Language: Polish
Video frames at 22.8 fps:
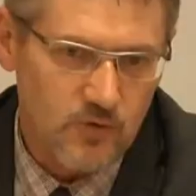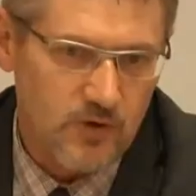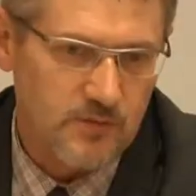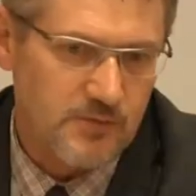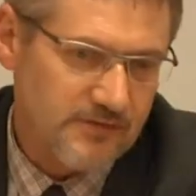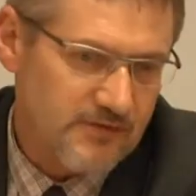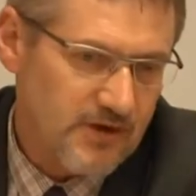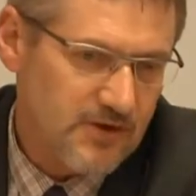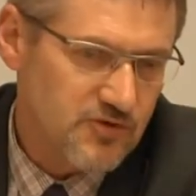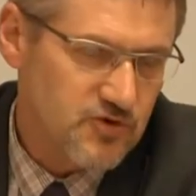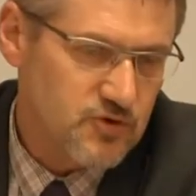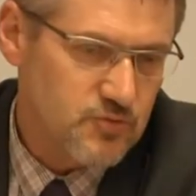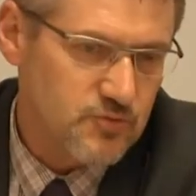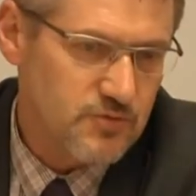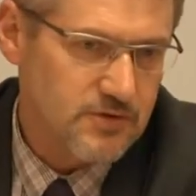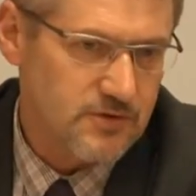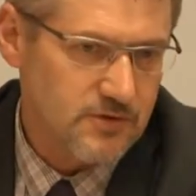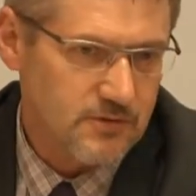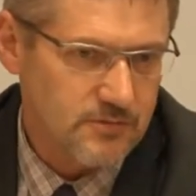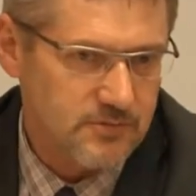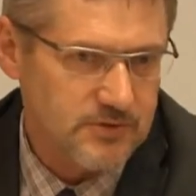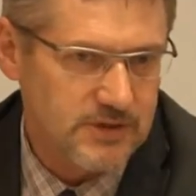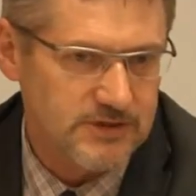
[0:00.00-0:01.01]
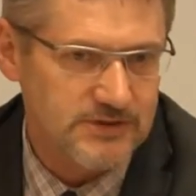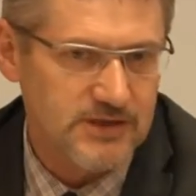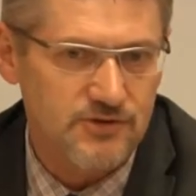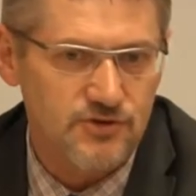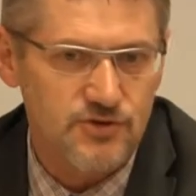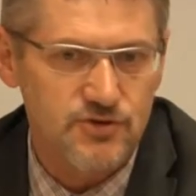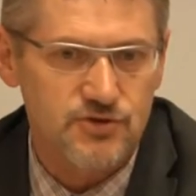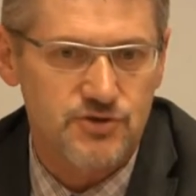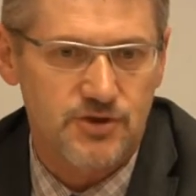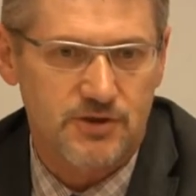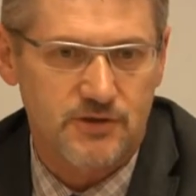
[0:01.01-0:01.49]
Omawialiśmy
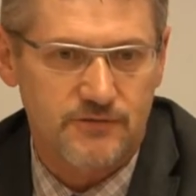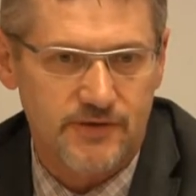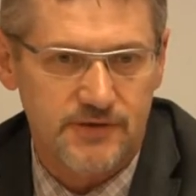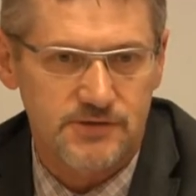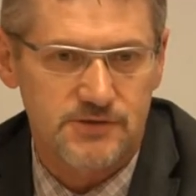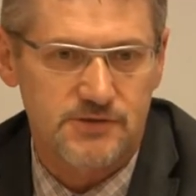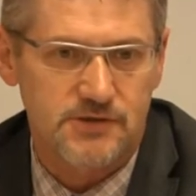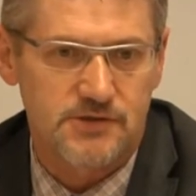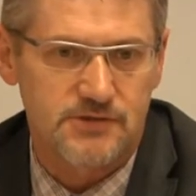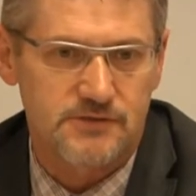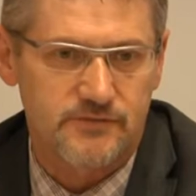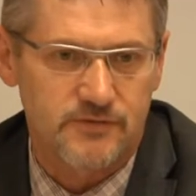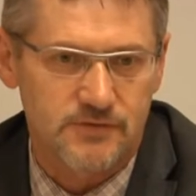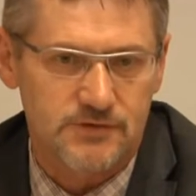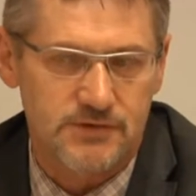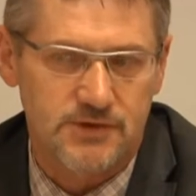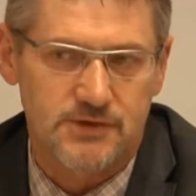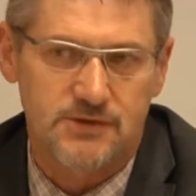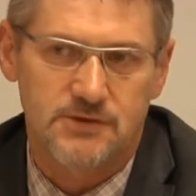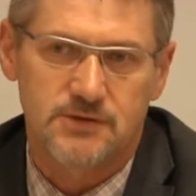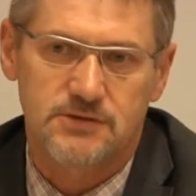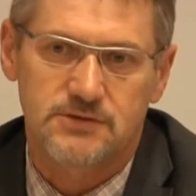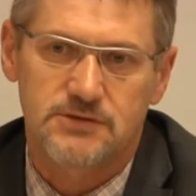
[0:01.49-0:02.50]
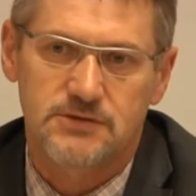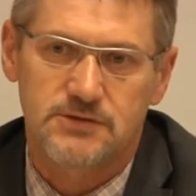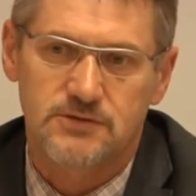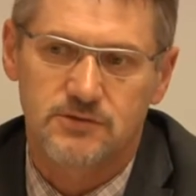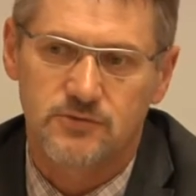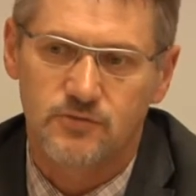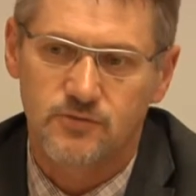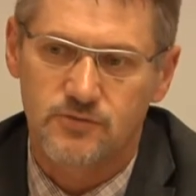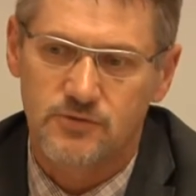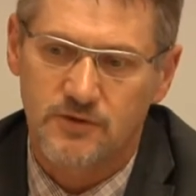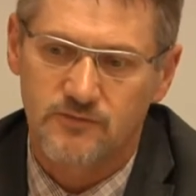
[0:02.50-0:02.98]
zasadnicze kwestie związane z
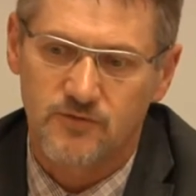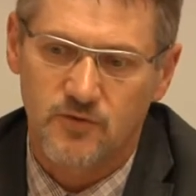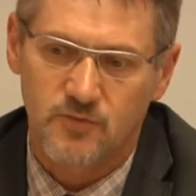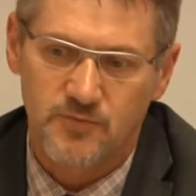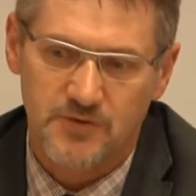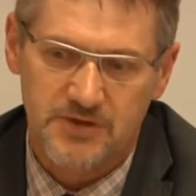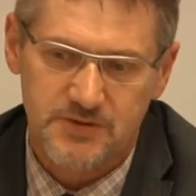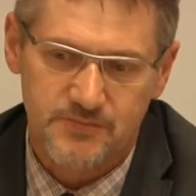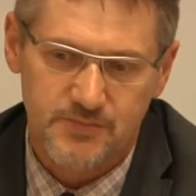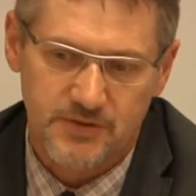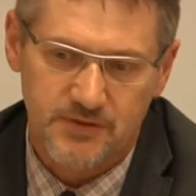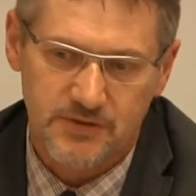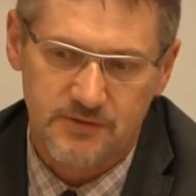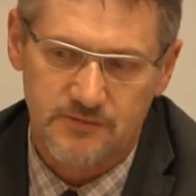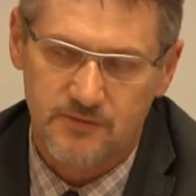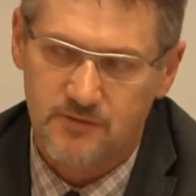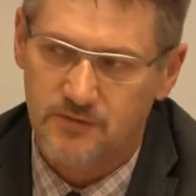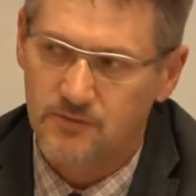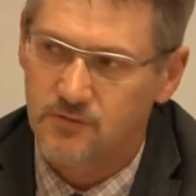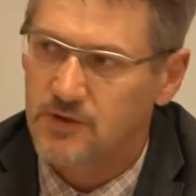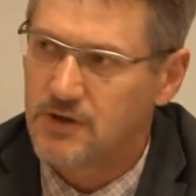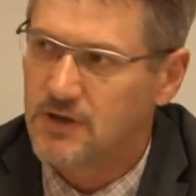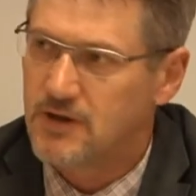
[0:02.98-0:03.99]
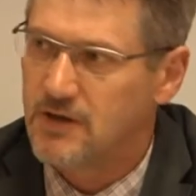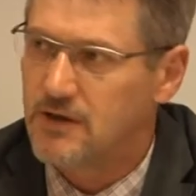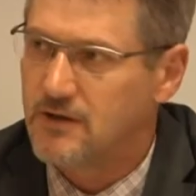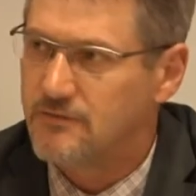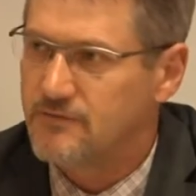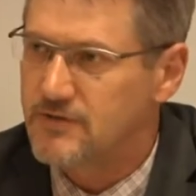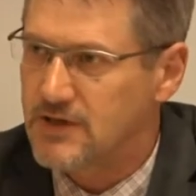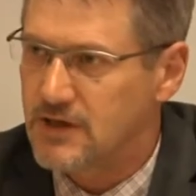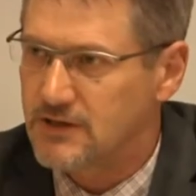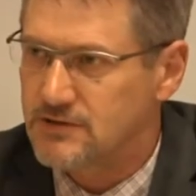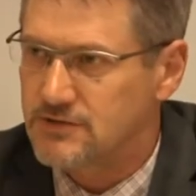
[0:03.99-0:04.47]
nową perspektywą
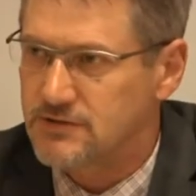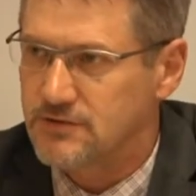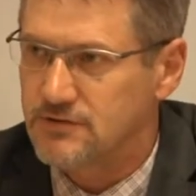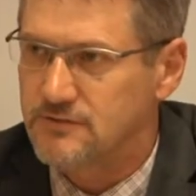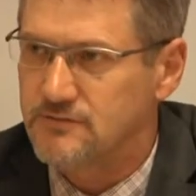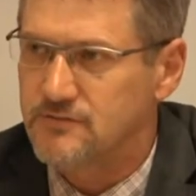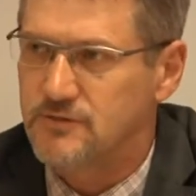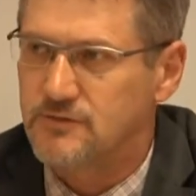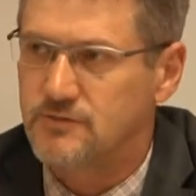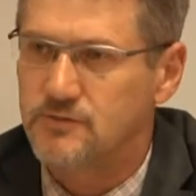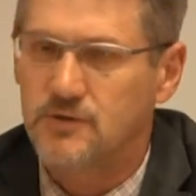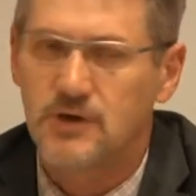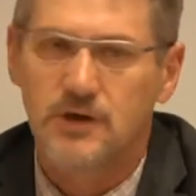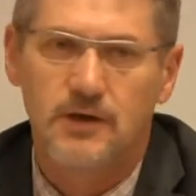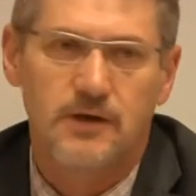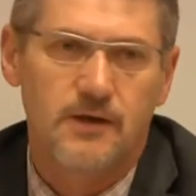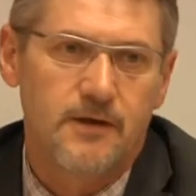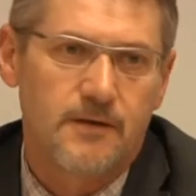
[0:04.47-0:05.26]
finansową.